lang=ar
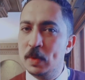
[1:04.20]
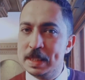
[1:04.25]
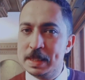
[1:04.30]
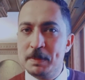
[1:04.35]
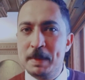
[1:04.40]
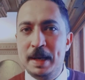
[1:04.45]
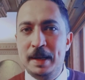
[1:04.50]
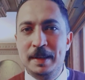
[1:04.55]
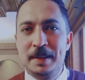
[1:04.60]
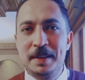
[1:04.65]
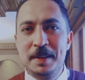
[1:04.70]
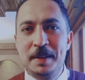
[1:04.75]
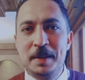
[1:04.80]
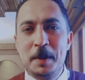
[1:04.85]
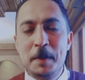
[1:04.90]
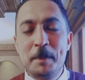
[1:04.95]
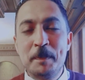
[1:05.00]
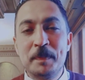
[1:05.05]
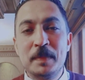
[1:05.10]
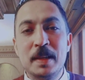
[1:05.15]
واسمع
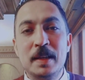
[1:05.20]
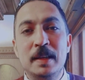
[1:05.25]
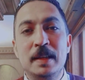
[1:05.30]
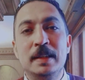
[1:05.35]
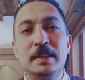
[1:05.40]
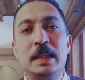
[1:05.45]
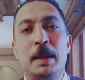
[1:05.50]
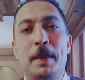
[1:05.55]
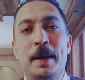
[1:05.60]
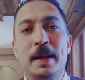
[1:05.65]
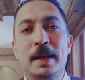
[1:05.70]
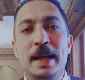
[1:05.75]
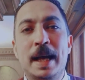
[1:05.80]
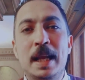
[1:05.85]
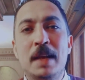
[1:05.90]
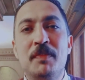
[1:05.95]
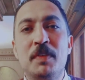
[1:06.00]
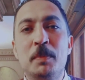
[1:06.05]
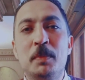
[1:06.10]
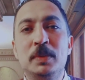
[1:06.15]
طب حضرتك
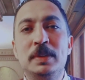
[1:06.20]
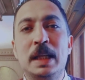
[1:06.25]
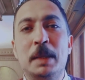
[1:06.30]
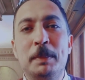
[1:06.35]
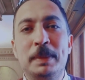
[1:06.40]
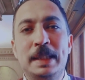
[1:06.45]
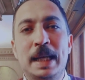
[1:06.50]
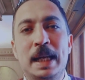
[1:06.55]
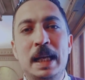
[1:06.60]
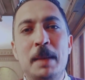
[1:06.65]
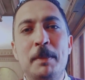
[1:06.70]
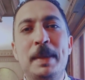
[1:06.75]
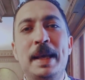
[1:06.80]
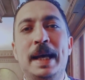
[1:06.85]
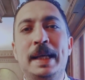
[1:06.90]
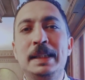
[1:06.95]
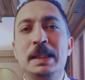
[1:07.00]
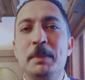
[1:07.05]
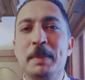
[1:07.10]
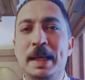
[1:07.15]
عارف المنتج بتاعنا
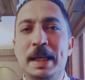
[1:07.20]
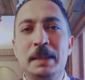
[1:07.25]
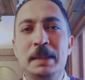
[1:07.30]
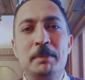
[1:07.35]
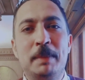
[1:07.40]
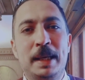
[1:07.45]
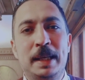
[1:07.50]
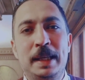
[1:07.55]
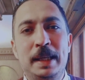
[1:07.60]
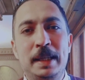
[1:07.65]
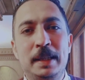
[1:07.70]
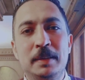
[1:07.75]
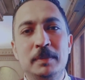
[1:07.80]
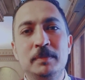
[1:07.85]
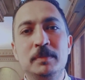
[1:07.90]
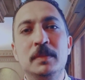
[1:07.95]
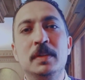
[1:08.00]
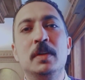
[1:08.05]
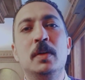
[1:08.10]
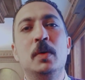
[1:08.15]
بيقدم خدمه ايه
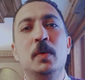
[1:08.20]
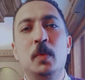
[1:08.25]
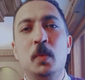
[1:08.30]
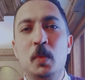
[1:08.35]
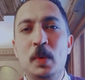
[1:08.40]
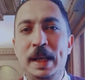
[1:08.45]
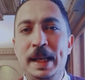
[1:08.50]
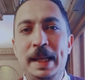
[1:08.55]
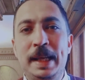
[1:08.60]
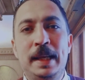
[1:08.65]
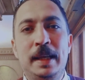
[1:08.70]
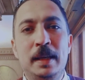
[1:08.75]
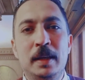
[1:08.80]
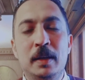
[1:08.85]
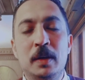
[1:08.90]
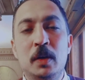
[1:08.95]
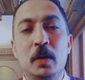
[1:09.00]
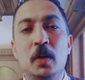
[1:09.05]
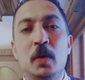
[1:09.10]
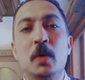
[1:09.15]
وليه
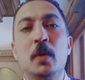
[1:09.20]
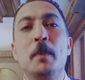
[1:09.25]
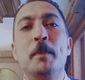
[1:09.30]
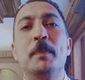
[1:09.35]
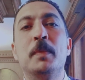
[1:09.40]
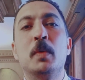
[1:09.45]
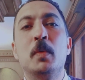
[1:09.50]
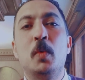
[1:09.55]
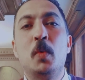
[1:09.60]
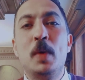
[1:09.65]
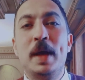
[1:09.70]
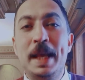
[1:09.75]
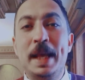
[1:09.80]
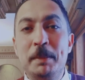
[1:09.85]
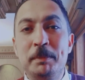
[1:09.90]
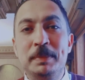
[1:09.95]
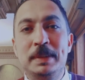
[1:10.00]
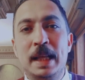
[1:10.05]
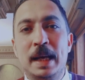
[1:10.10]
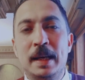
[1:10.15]

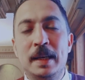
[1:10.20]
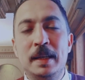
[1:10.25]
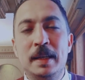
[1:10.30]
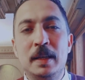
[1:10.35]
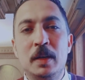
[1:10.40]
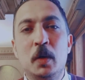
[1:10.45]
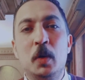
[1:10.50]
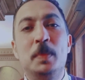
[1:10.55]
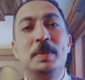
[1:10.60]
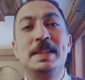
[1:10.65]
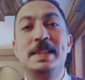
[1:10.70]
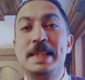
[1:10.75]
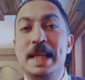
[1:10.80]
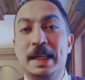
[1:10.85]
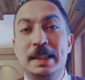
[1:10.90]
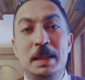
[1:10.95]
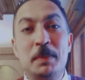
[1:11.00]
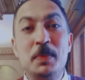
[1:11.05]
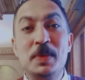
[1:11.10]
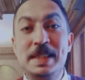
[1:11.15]
وامتى
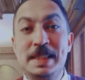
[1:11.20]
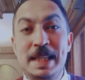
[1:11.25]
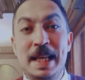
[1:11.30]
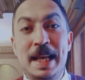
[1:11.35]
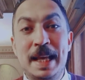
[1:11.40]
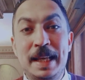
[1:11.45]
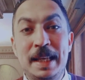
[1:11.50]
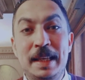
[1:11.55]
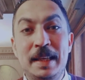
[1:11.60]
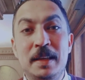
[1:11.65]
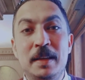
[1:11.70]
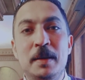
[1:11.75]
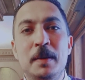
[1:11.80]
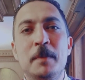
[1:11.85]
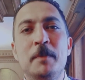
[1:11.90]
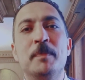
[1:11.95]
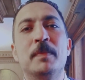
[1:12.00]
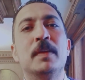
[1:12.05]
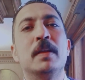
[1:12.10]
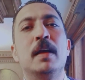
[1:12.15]
وبتستخدمه ازاي
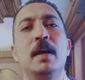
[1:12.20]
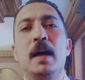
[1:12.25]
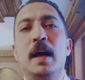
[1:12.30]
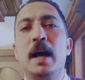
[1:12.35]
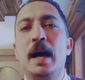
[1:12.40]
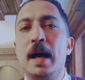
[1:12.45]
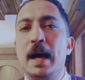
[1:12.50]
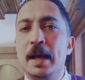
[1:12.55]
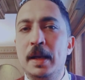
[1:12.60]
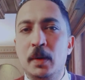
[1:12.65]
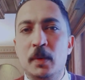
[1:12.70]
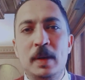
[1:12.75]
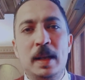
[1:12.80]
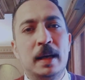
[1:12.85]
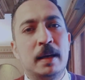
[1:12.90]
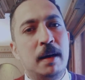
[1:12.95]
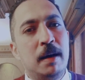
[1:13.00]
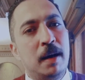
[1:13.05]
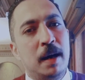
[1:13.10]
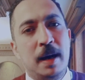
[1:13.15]
هيقول
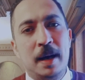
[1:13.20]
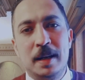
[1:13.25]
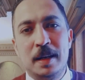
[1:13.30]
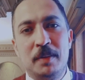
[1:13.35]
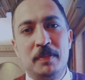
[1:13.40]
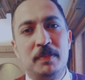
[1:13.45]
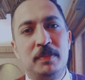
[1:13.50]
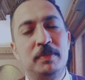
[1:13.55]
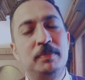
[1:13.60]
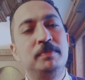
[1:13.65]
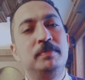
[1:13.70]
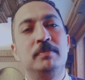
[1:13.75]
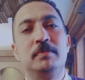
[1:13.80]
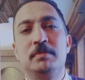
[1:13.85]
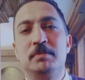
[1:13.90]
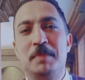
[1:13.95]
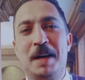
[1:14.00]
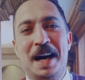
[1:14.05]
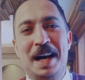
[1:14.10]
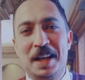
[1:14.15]
لك اه اعرف
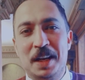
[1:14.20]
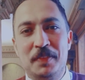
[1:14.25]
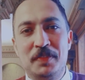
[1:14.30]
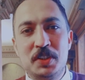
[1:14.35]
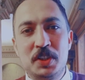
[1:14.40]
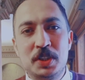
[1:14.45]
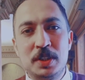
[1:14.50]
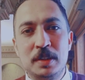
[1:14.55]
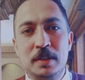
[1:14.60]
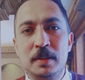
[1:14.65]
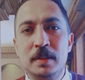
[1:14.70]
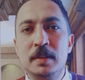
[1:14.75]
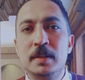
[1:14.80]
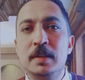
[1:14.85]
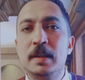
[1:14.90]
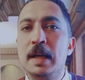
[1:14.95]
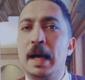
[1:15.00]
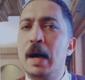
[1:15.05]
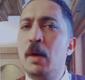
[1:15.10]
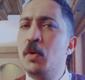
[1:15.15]
ما اعرفش
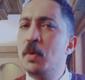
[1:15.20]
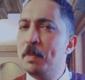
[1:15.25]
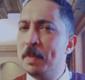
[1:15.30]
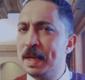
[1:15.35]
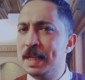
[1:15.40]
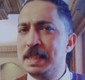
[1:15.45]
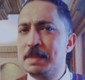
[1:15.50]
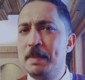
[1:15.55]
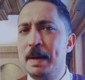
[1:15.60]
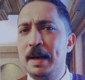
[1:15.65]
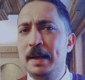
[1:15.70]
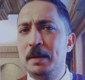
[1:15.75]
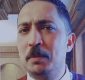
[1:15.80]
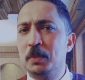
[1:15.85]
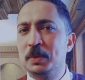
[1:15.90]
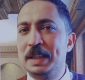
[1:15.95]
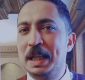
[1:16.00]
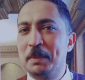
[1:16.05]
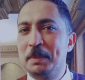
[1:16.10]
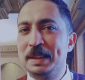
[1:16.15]
اول مره اسمع عن
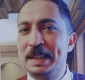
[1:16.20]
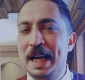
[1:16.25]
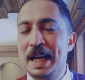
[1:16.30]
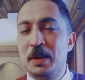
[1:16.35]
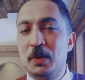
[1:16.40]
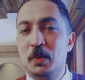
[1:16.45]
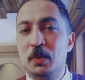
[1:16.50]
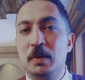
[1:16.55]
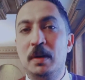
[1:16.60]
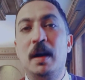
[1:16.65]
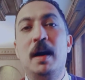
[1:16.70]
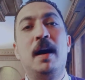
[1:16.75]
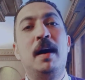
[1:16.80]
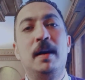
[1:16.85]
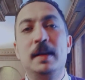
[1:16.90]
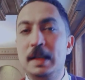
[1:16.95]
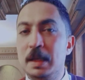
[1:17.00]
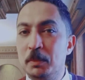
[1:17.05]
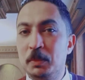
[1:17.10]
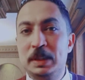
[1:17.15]
المنتج بتاعكم
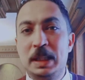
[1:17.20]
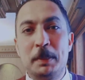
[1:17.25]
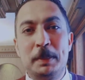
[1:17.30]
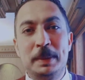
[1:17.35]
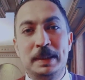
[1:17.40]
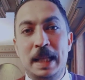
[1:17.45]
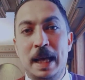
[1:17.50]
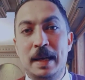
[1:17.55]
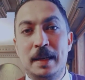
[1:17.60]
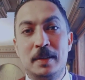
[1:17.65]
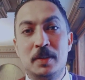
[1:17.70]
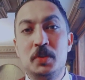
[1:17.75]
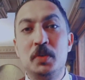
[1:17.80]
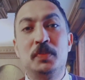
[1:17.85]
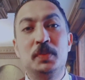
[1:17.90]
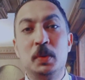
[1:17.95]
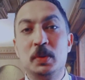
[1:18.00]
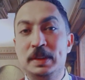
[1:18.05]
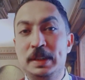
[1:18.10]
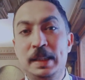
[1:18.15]
اه انا المنتج بتاعك
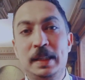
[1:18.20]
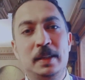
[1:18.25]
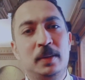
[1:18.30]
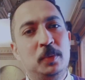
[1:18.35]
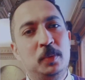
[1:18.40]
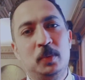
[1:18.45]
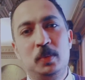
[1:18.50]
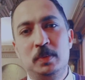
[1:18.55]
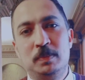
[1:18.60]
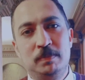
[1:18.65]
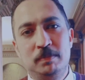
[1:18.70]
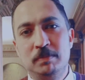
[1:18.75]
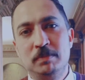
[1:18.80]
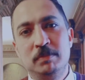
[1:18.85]
شفته كتير و...